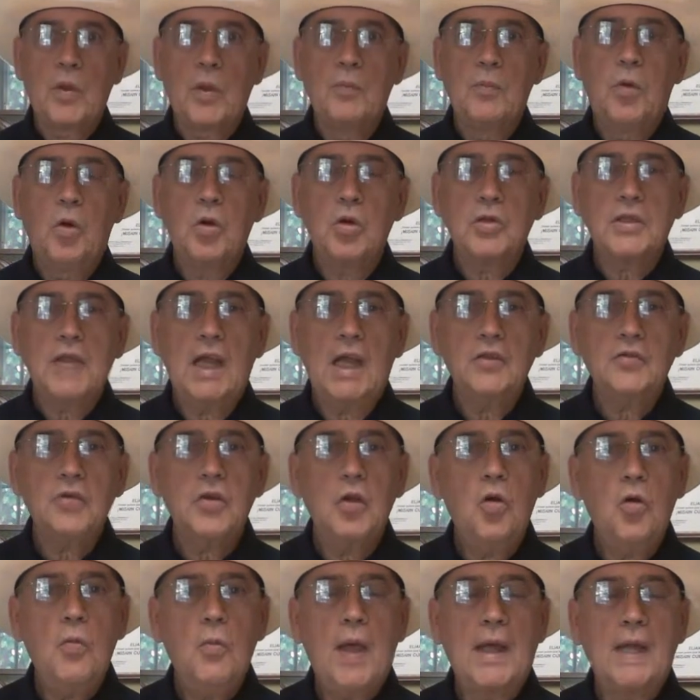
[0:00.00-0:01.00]
Por
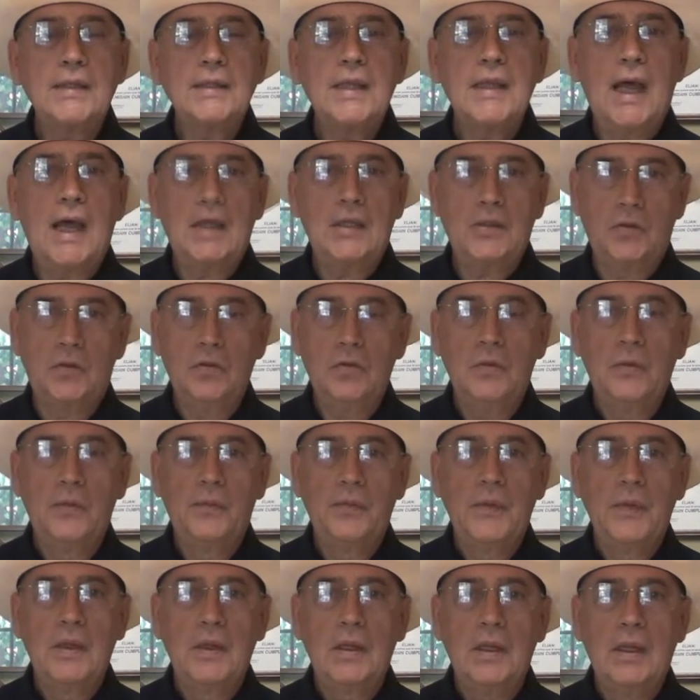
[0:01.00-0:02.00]
tanto, es un mandato
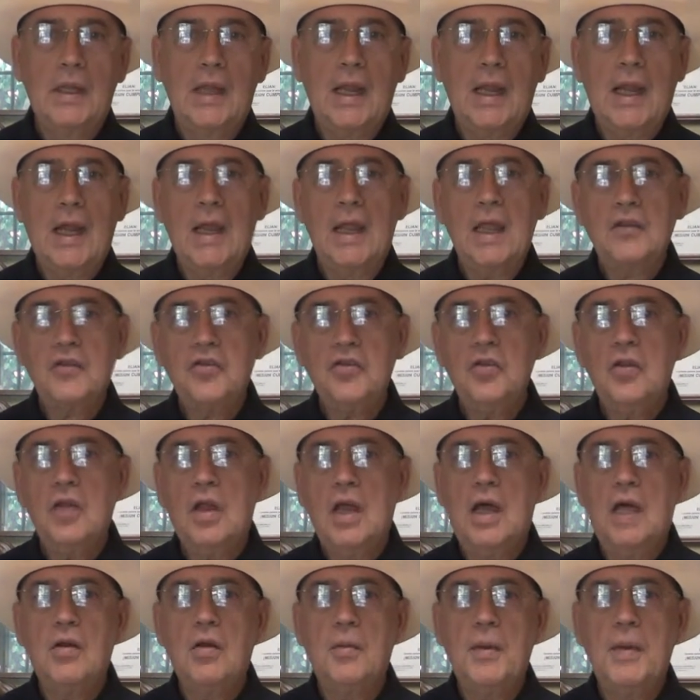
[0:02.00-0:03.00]
que cada
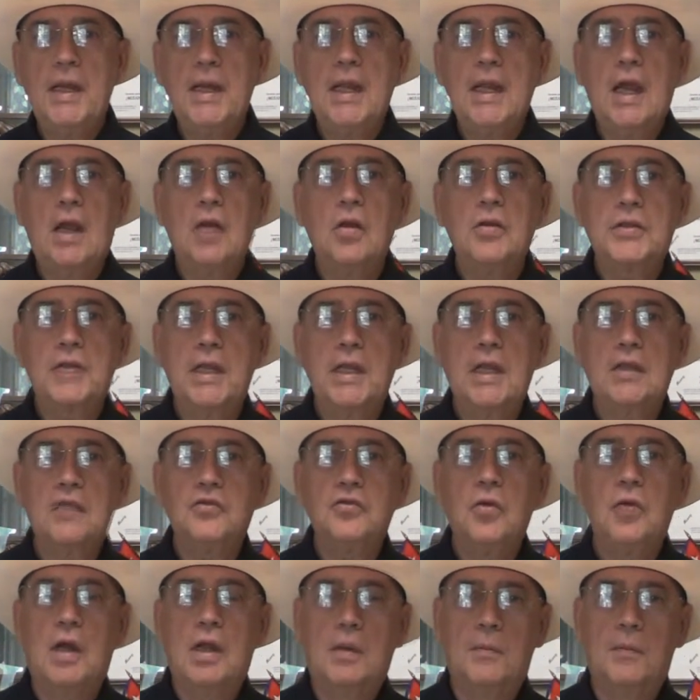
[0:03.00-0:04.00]
ciudadano americano tenga
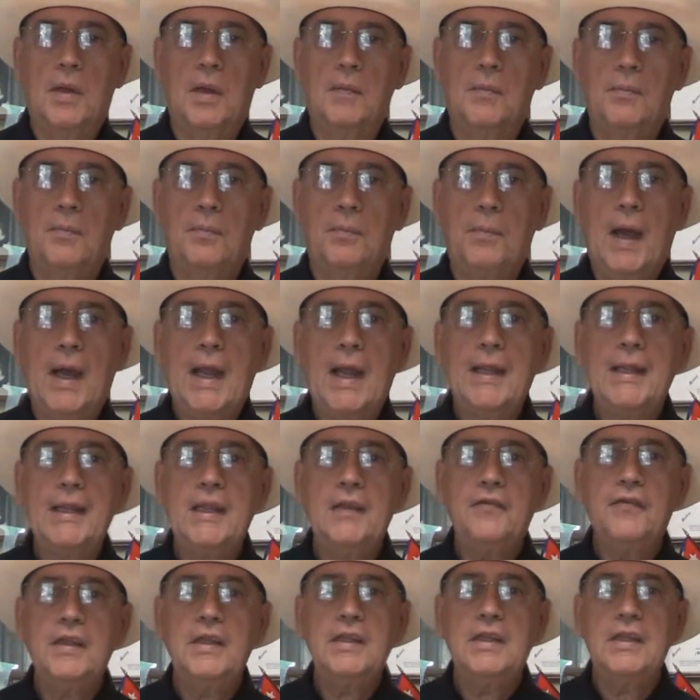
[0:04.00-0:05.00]
su arma para
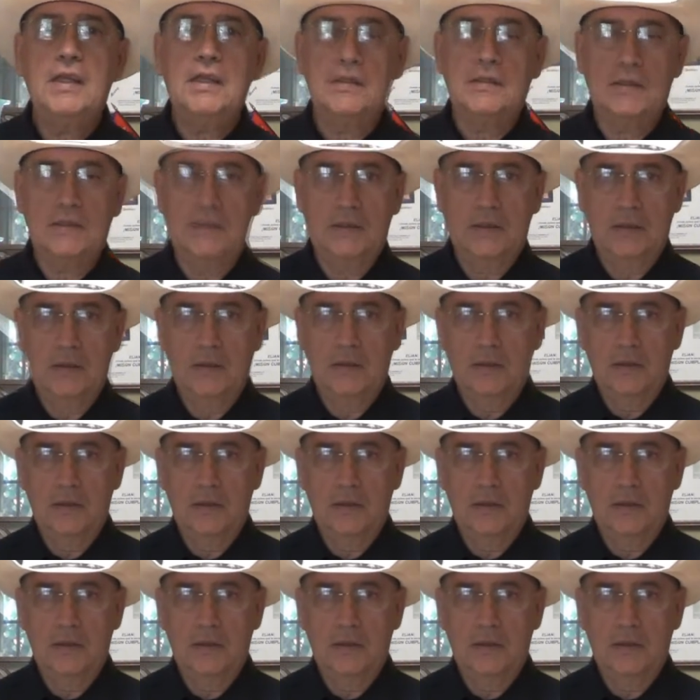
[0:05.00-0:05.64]
defenderse.